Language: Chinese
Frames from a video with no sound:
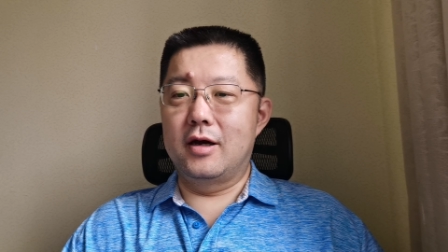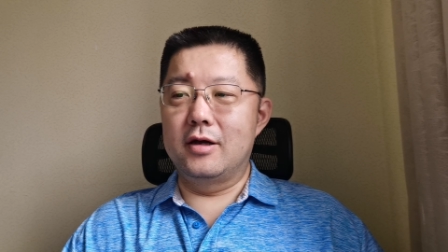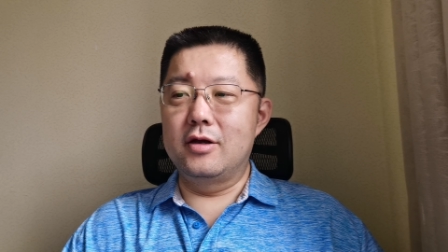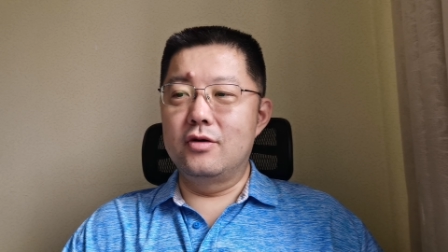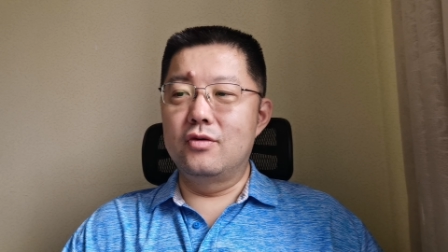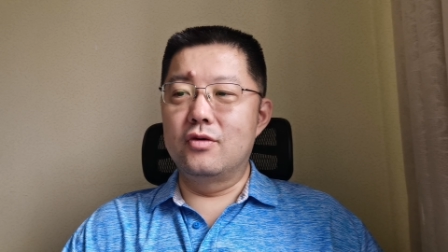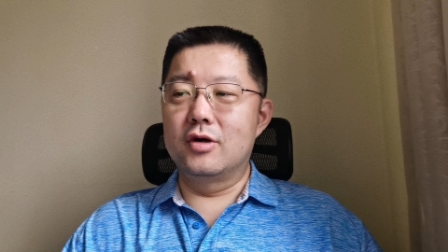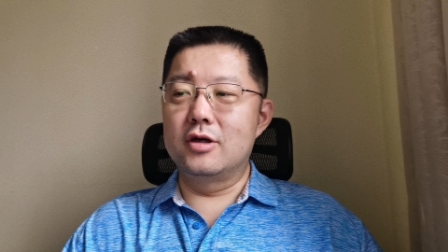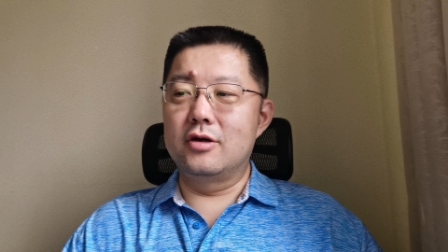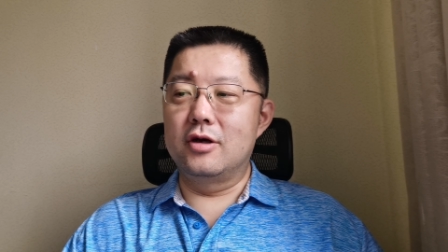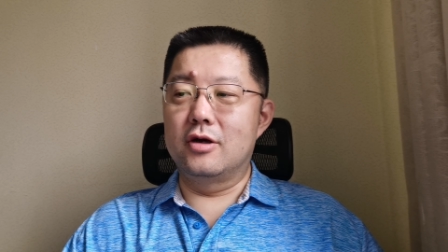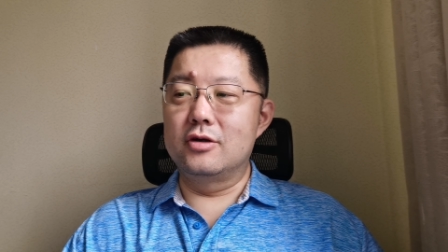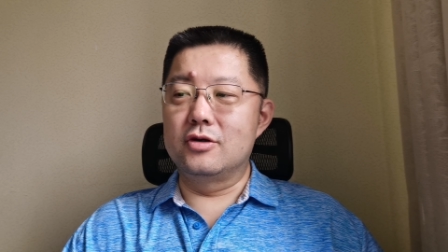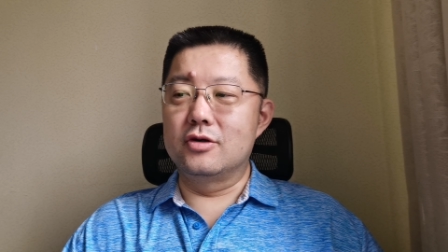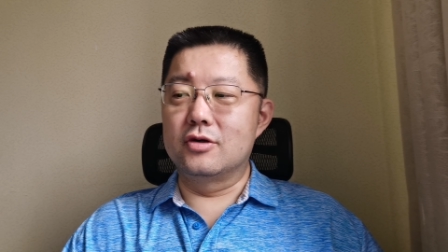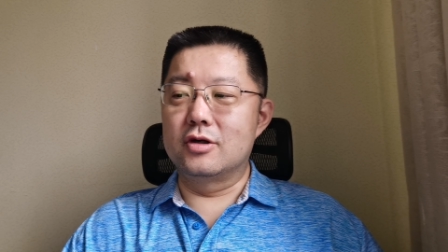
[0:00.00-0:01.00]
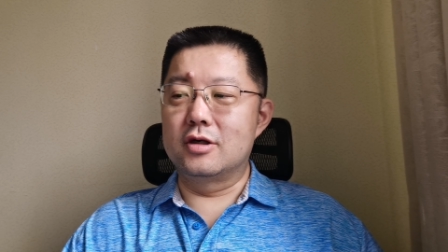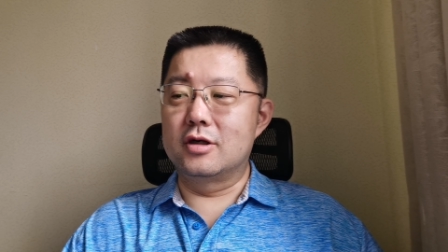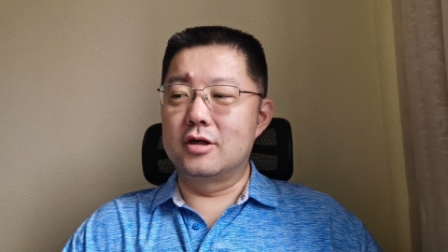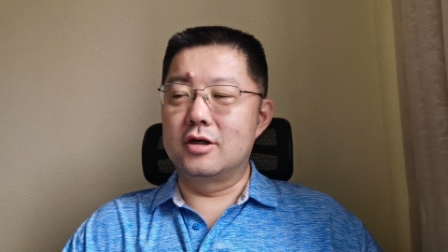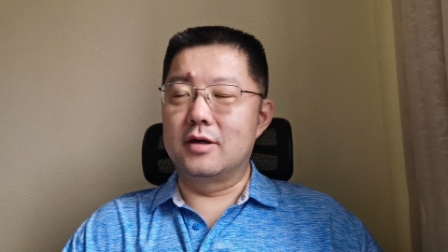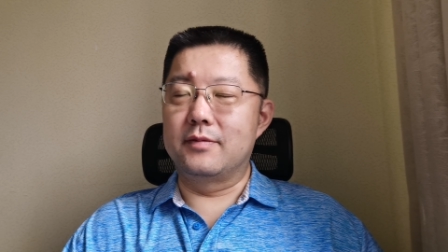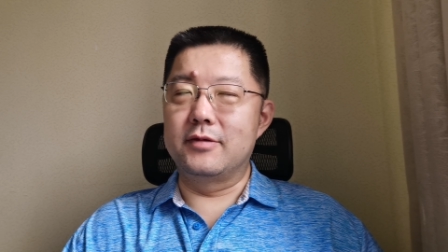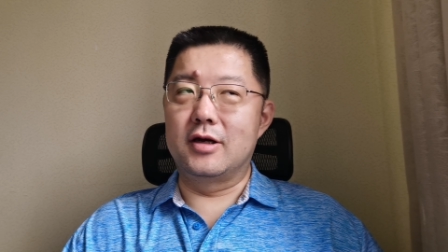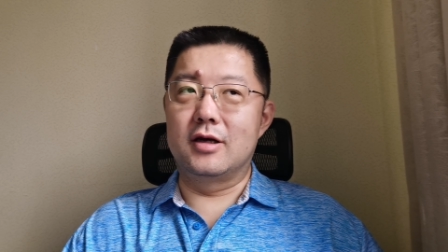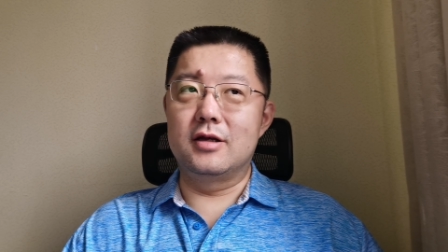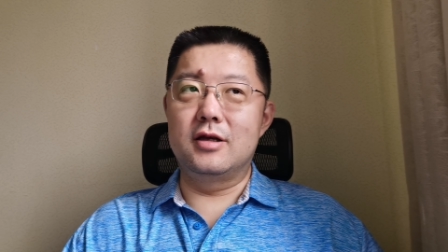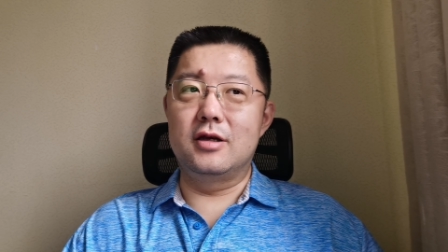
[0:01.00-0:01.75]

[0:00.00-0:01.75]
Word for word: 啊，英国就要求是什么呢？